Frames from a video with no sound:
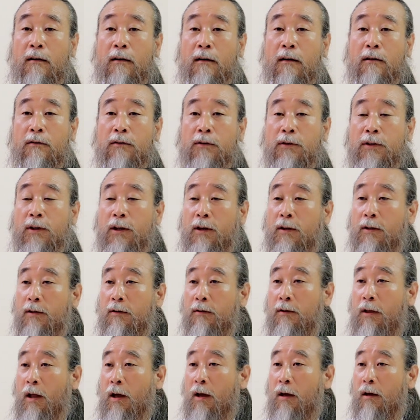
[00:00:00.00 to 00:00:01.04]
어, 그러니까
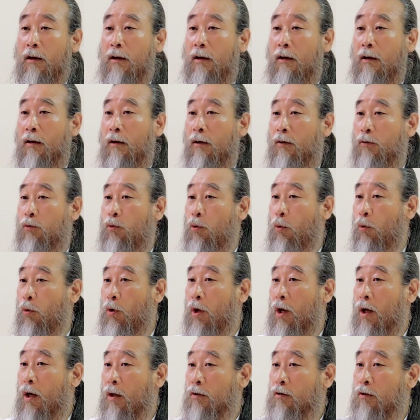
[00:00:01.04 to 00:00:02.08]
내가
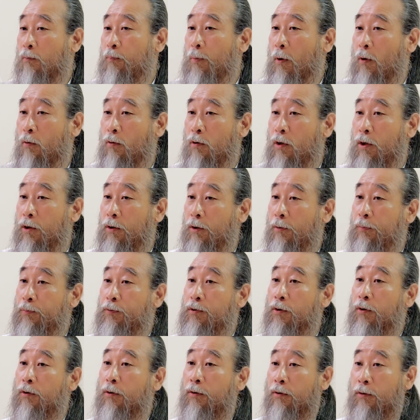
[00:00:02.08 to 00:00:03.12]
교회 가서 배울 일이
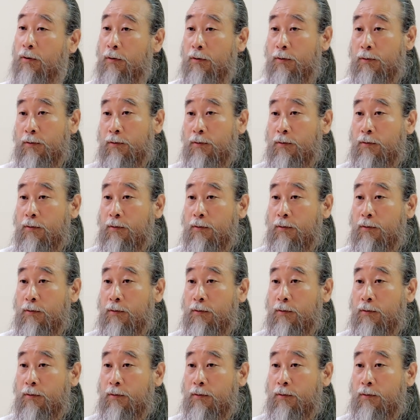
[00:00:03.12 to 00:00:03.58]
없죠.